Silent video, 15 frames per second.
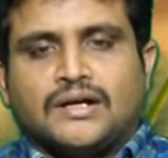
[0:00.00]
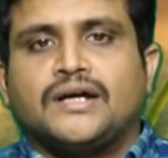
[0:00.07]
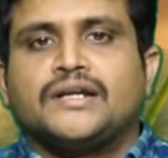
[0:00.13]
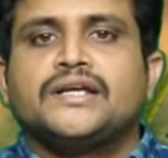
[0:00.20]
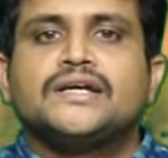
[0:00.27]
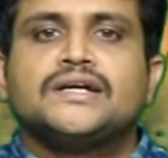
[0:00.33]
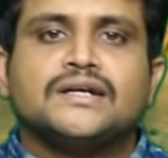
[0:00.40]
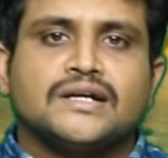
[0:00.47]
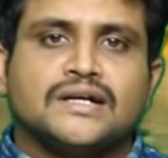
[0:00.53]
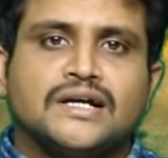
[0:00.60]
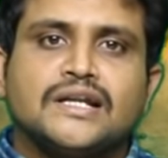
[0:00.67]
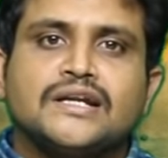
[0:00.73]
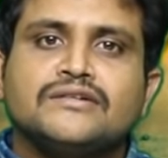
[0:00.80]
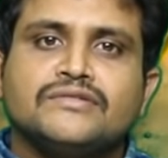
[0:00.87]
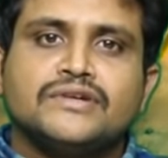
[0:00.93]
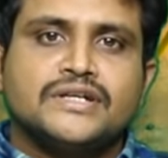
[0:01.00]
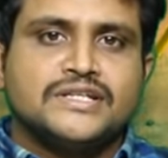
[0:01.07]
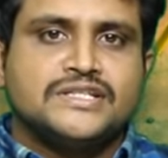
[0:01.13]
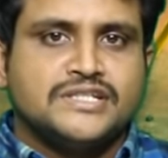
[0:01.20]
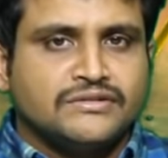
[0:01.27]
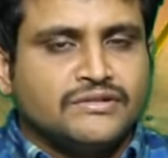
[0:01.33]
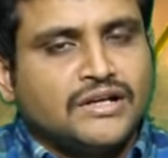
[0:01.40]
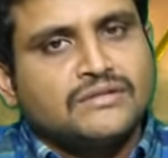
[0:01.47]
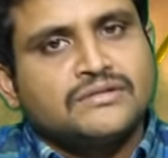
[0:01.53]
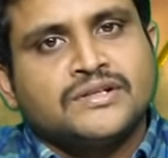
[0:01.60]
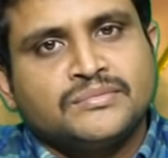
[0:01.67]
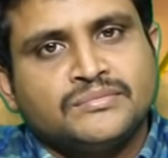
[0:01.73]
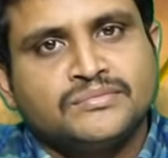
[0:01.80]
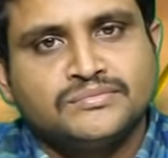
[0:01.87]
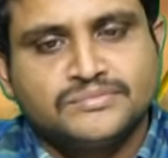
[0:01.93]
అనేక రకాలైనటువంటి జీవాలు
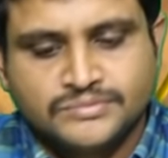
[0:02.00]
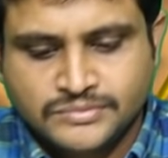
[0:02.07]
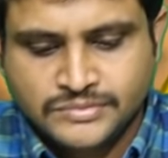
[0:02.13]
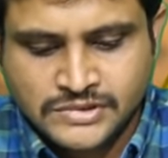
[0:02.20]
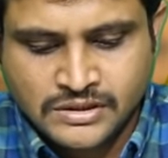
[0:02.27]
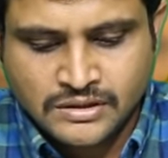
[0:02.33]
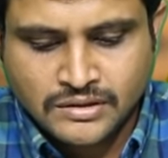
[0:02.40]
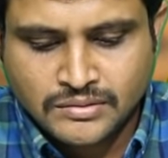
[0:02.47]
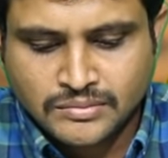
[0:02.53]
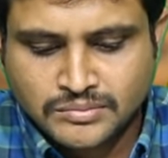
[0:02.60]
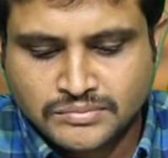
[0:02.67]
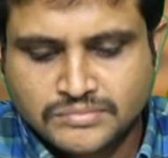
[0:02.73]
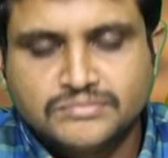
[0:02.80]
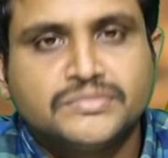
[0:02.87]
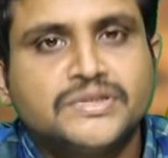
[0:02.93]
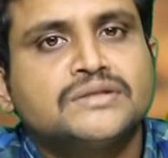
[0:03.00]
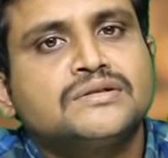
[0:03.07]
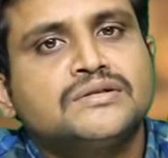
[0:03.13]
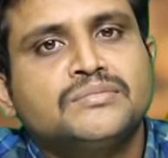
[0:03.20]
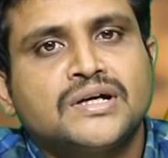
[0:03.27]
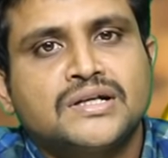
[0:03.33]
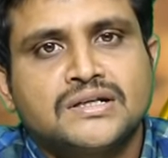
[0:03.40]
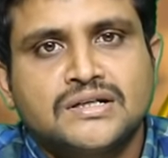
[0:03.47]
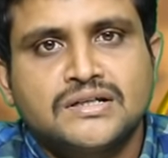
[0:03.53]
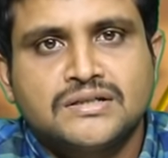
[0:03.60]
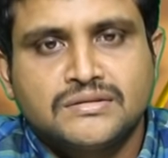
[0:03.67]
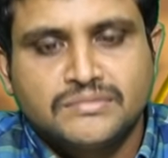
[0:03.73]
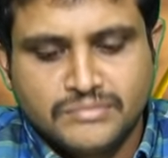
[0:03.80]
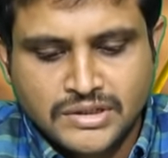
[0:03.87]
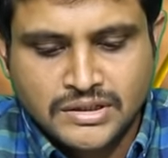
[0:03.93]
ఉన్నాయి మీకు మన
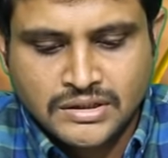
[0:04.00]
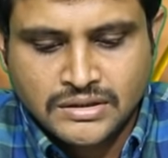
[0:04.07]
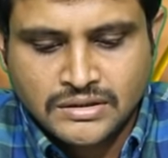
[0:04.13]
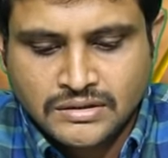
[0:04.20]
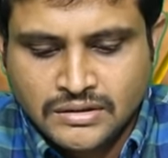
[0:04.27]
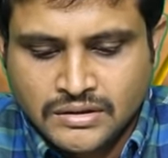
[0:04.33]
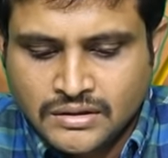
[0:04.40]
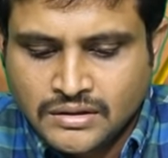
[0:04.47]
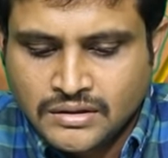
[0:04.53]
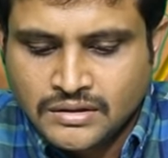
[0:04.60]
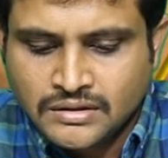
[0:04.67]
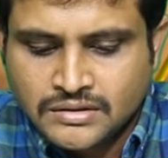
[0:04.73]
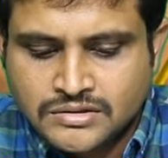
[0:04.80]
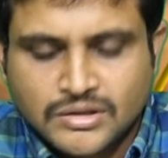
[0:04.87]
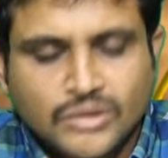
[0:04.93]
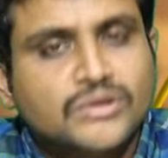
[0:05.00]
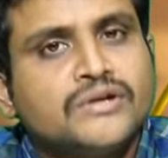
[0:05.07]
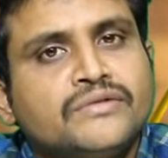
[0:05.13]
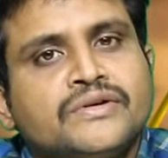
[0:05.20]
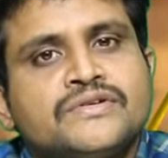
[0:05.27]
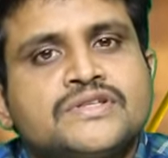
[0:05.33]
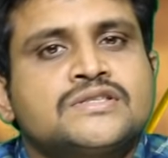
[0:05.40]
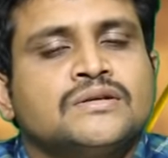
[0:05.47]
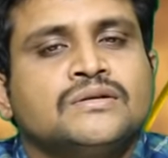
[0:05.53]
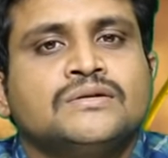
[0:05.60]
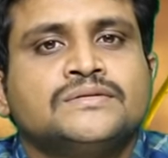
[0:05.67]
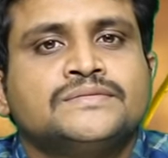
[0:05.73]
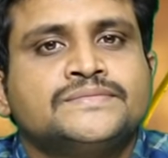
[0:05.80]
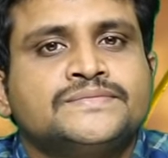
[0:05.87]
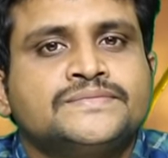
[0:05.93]
మన సౌర వ్యవస్థలో
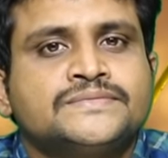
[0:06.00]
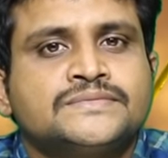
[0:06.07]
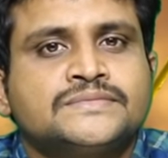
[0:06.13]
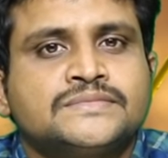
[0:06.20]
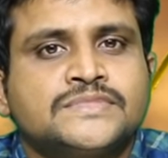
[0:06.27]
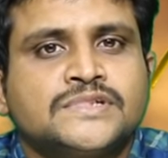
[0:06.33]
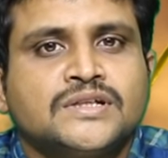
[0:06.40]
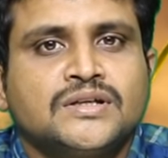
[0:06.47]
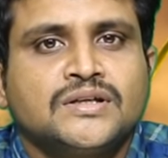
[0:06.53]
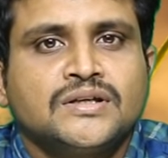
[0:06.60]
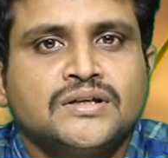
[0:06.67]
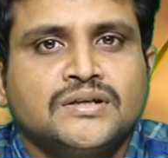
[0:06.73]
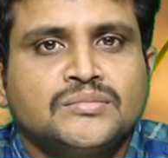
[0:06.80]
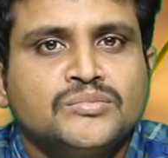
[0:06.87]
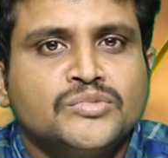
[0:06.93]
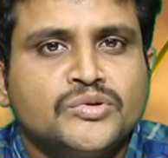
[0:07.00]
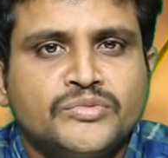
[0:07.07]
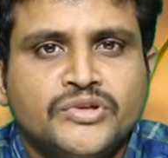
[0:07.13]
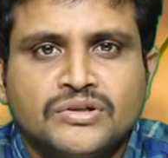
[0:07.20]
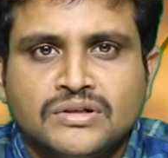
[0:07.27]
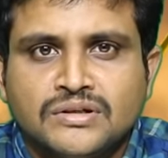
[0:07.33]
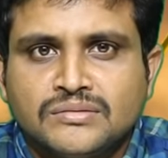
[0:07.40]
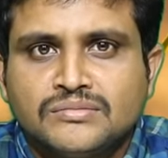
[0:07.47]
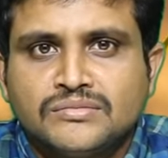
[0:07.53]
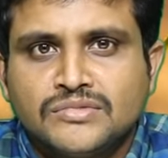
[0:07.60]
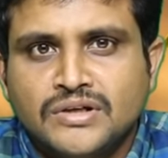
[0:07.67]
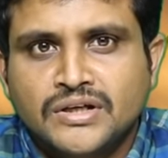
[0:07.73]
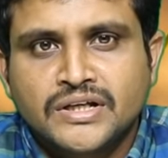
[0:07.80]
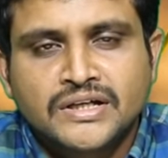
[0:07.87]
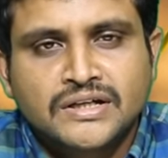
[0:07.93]
భూమి
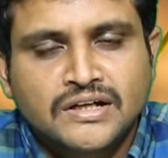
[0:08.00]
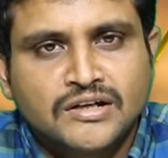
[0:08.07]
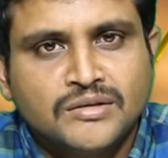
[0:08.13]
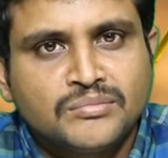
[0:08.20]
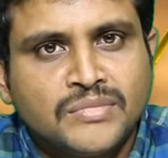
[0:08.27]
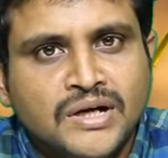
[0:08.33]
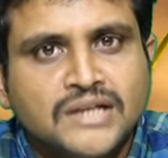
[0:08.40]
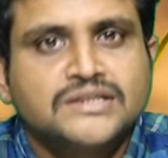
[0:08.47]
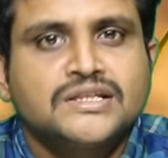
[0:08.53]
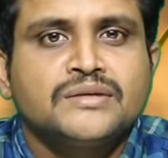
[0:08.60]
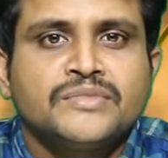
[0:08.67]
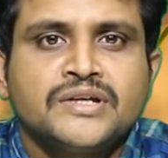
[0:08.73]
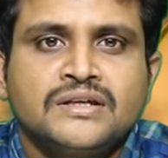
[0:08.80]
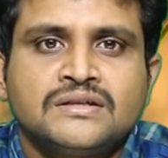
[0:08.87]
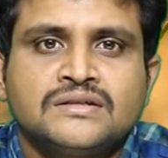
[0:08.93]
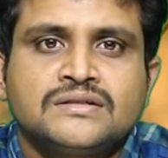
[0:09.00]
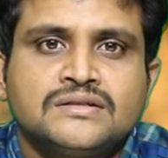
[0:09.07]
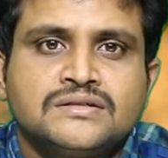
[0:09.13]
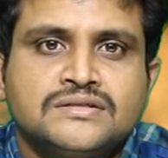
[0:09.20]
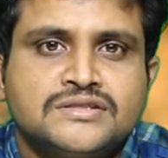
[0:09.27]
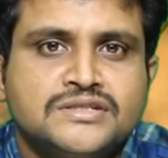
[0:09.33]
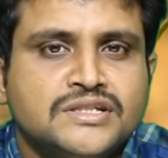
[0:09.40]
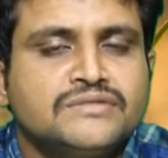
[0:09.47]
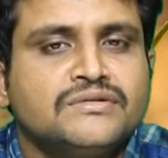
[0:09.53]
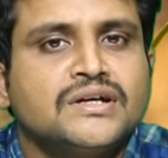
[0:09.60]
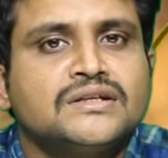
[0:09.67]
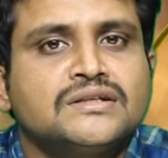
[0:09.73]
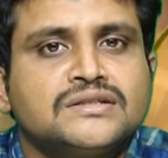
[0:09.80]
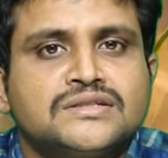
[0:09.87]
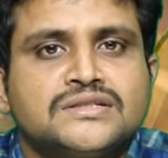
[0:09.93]
అనే గ్రహం మాత్రమే
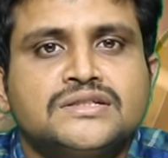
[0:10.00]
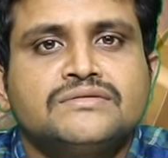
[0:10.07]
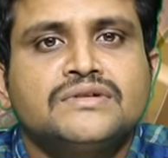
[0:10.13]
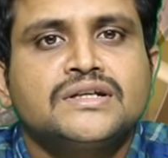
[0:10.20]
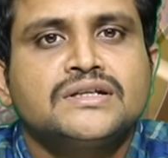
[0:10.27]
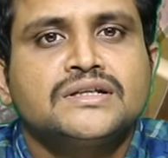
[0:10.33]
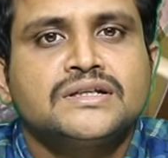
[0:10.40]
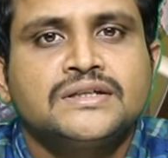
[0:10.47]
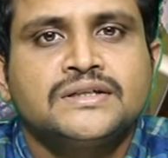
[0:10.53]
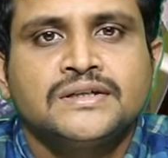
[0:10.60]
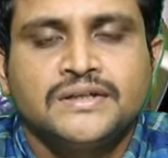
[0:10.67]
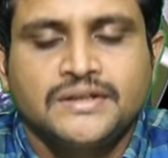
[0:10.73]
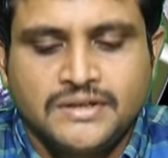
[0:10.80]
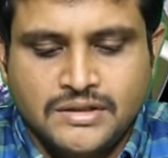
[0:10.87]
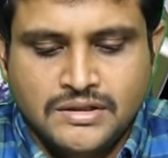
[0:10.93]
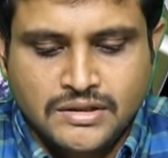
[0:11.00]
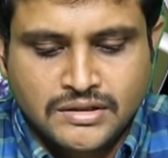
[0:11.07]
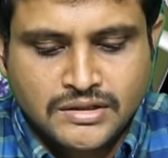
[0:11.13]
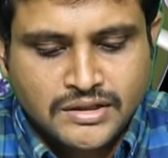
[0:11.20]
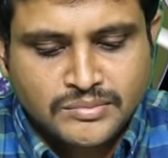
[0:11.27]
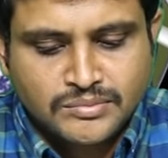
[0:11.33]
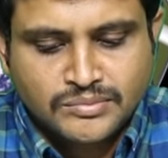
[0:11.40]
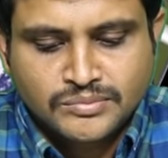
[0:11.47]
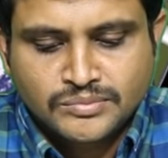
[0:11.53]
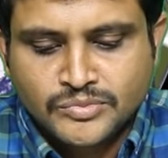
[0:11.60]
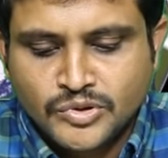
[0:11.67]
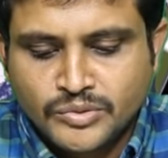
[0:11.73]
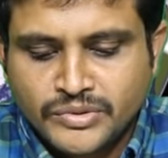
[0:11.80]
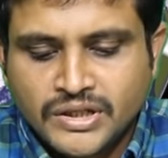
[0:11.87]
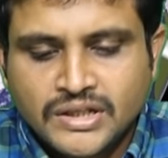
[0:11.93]
జీవాన్ జీవాన్ని అంటే
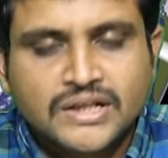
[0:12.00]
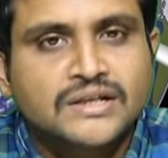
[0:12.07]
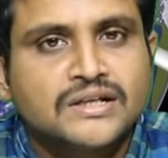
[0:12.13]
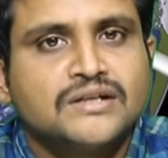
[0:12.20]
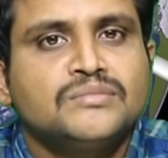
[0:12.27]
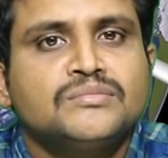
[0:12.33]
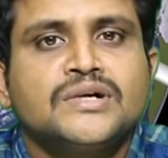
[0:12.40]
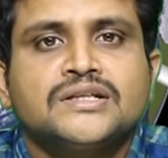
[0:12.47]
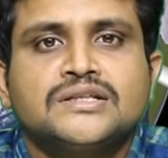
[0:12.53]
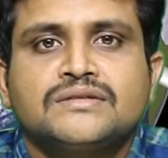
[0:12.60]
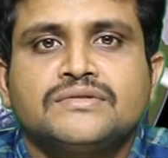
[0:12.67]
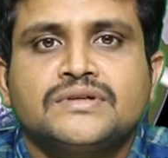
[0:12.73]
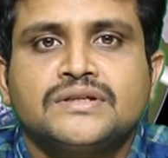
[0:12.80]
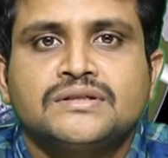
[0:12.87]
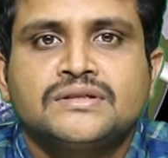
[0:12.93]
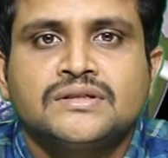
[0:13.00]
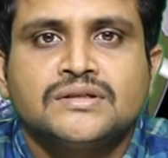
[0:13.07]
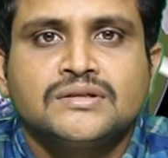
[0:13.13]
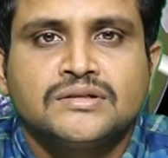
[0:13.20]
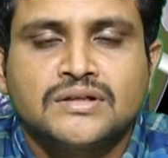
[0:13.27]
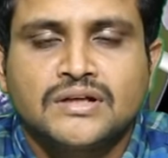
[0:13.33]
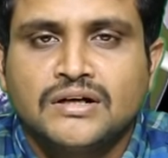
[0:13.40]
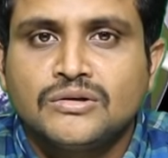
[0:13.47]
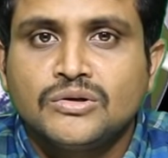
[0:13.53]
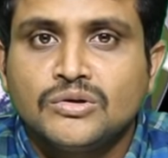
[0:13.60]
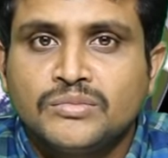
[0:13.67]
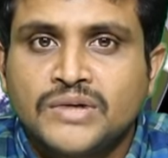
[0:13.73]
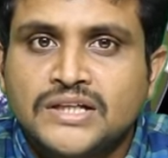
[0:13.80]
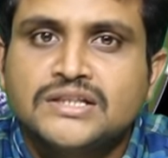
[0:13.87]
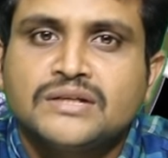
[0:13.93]
భూమి అనే గ్రహం మాత్రమే గ్రహంలో
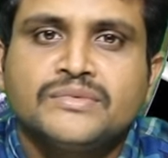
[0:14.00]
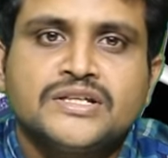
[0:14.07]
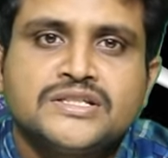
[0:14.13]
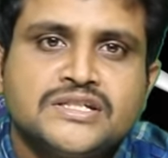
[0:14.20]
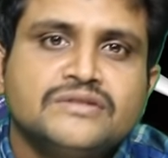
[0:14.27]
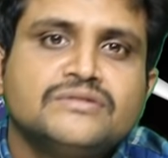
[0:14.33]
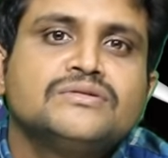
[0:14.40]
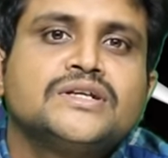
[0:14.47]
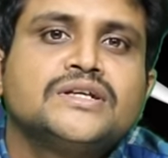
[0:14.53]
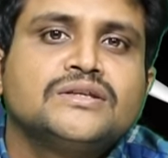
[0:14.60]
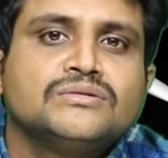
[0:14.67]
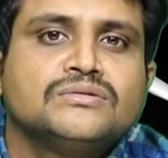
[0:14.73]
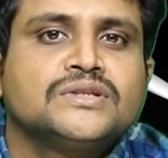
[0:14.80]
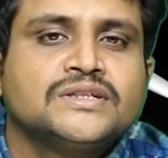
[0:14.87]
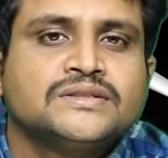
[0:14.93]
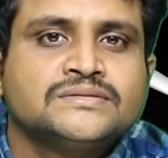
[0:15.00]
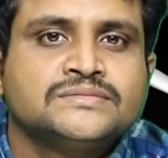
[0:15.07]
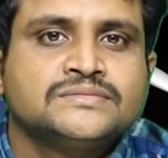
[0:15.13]
మాత్రమే జీవం అనేది ఉంది